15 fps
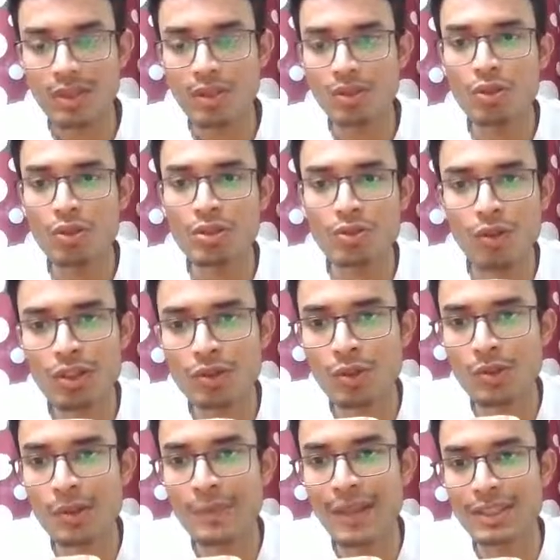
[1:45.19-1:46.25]
तो इस कॉलेज को भी
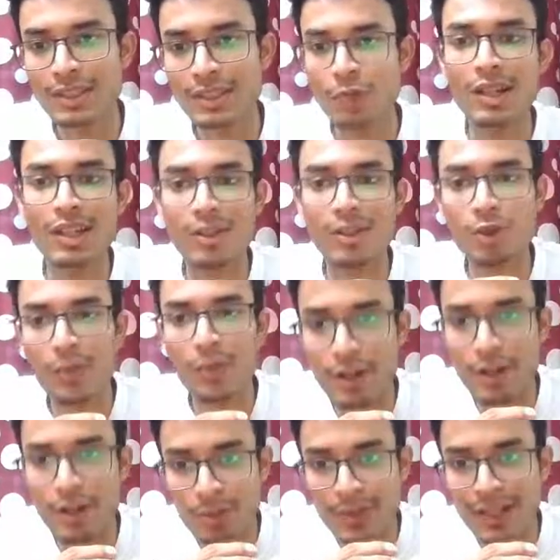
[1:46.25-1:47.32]
आप डाल सकते हो बट लो
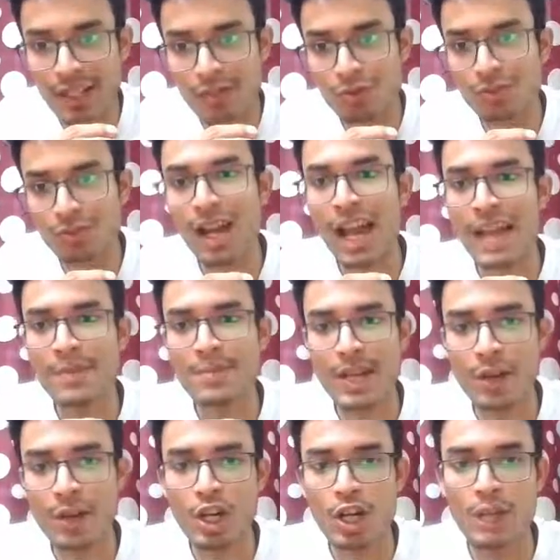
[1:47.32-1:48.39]
प्रायोरिटी पे डालना उतना हाई
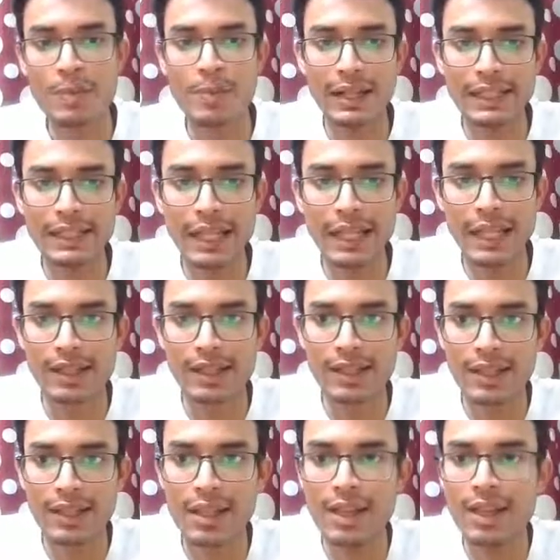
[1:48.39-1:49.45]
प्रायोरिटी पे मत डालना ठीक
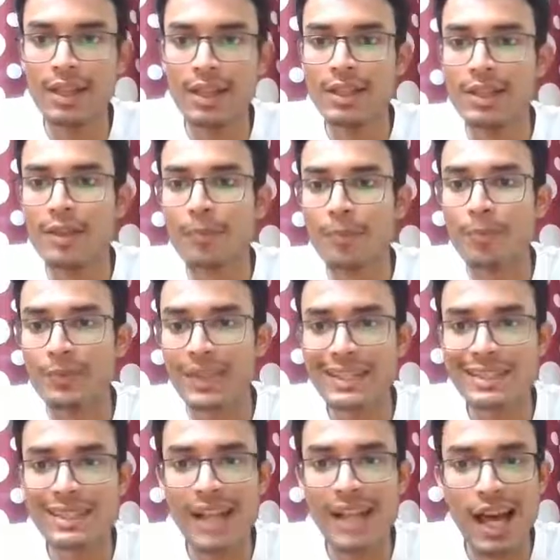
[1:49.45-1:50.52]
है
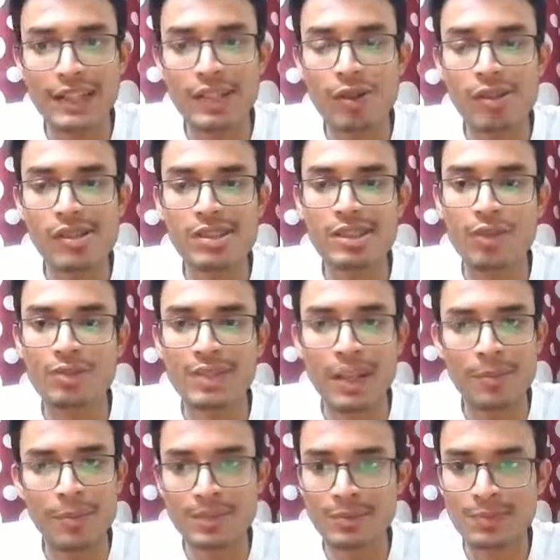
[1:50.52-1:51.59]
नेक्स्ट गार्गी कॉलेज साउथ
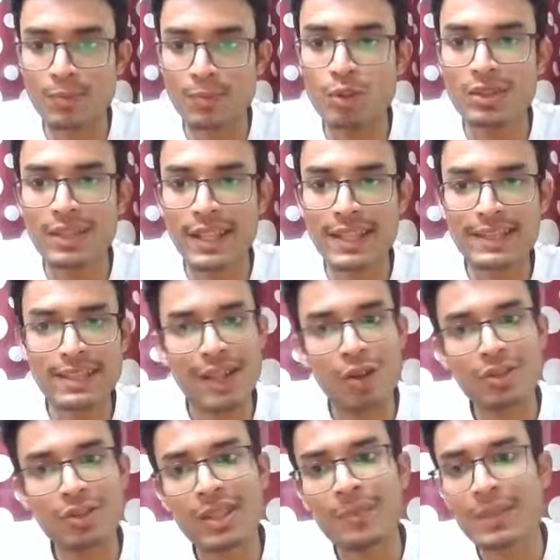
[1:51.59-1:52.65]
कैंपस में बोलते हैं
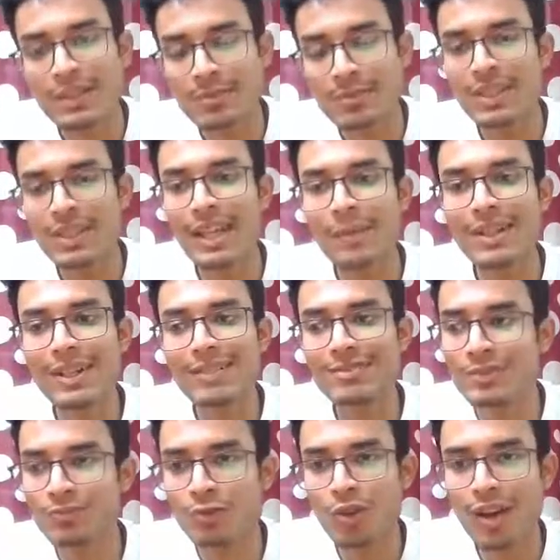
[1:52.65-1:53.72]
साउथ कैंपस में ही है बट
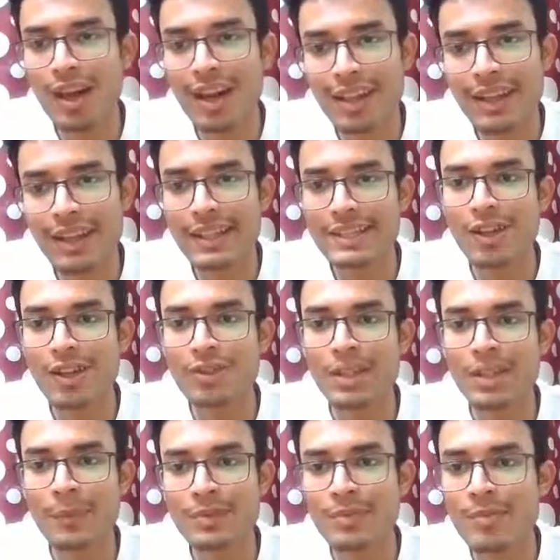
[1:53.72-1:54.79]
थोड़ा अलग है ये साउथ
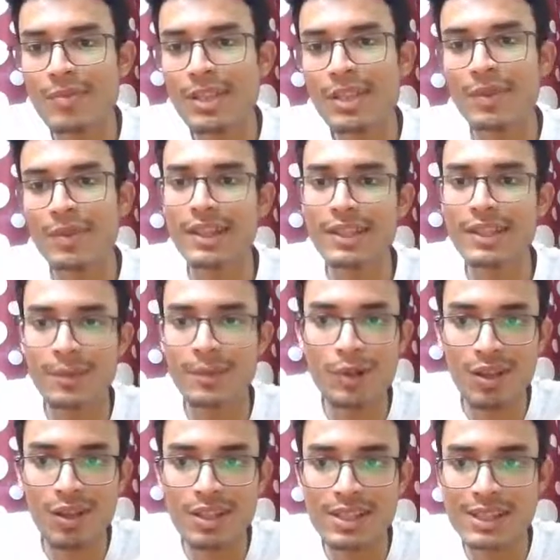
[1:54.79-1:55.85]
कैंपस में मेन में नहीं है सभी
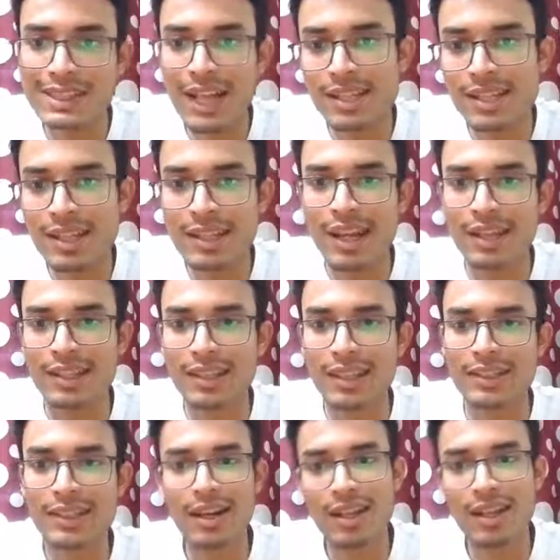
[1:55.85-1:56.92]
कॉलेज के साथ नहीं आता है
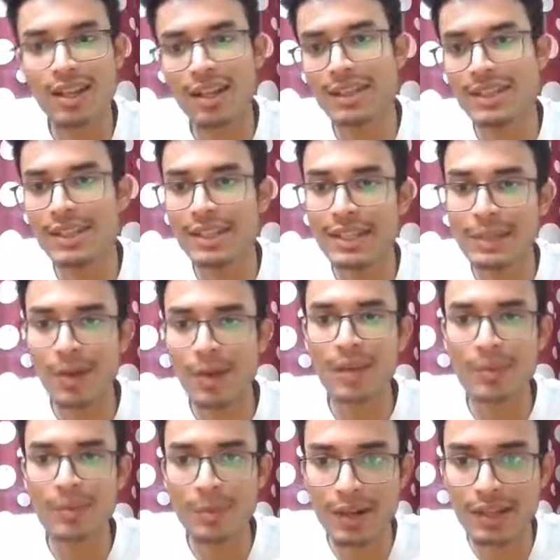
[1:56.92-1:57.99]
ये अलग है ये ग्रीन पार्क
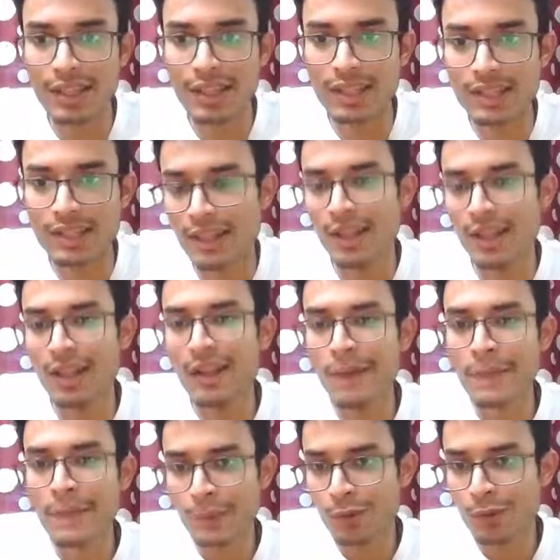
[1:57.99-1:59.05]
में पड़ता है ठीक है
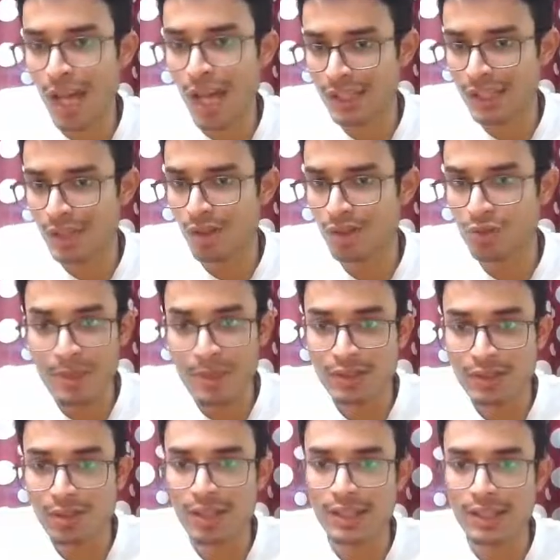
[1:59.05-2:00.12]
तो गार्गी कॉलेज वुमेंस
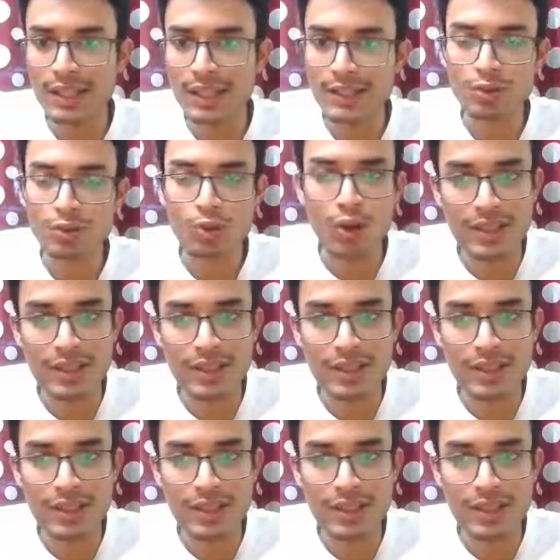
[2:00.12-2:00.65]
कॉलेज है छोटा